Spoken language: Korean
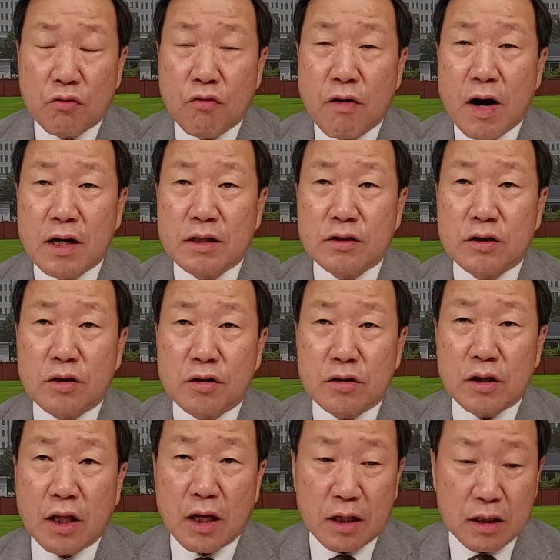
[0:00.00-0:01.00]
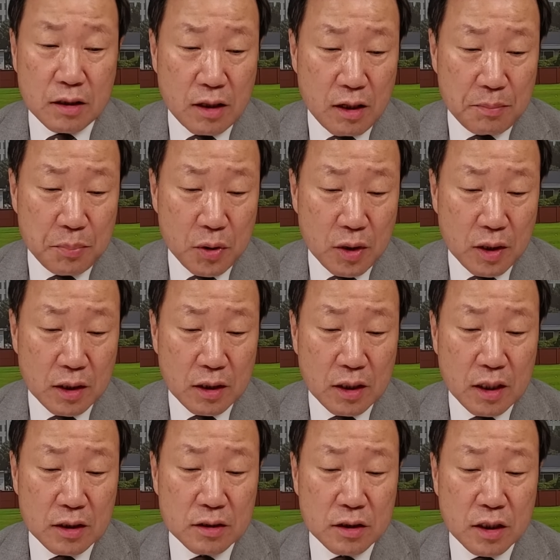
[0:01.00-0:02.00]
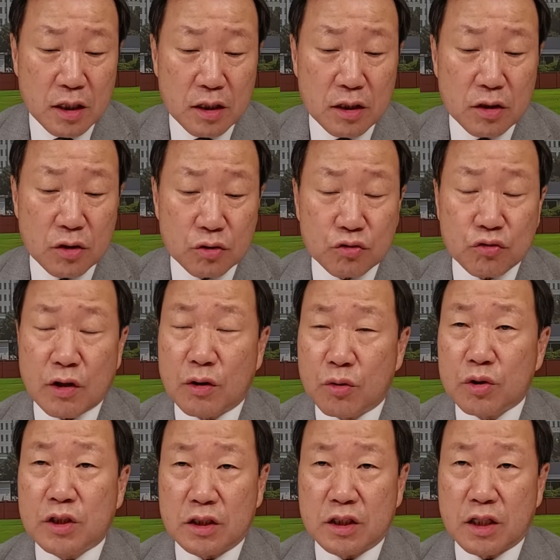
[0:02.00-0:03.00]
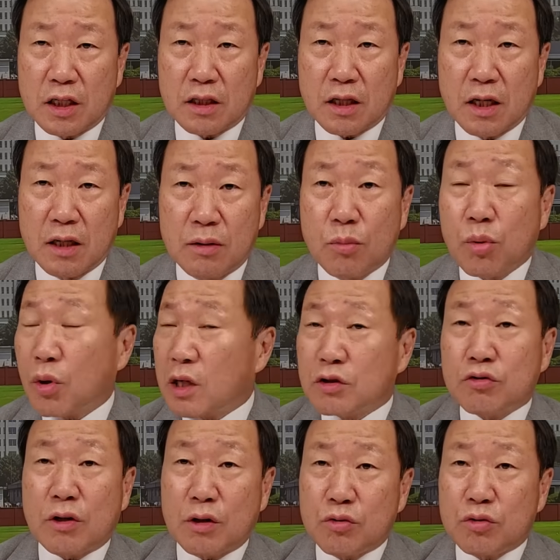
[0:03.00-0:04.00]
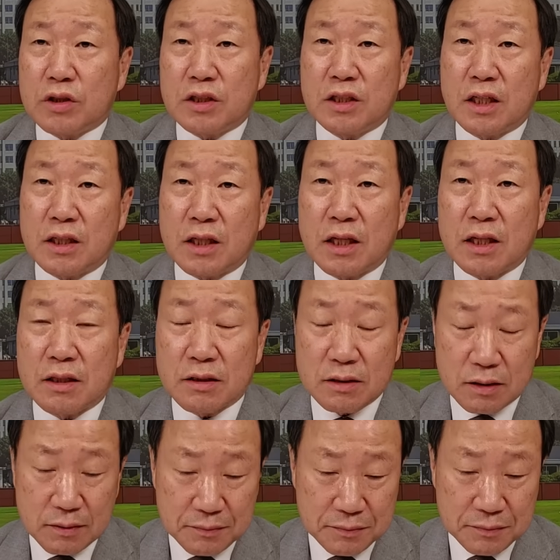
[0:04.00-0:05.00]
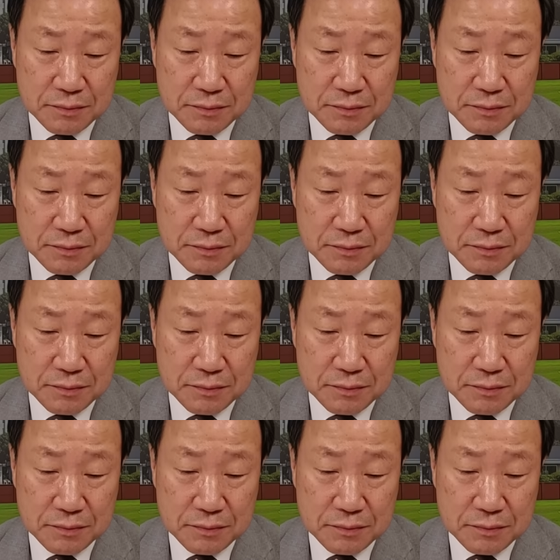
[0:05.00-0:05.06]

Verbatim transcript: 황성택 대표한테 챙겨주라고 지시했다. 몰아주라고 지시했다 이거죠.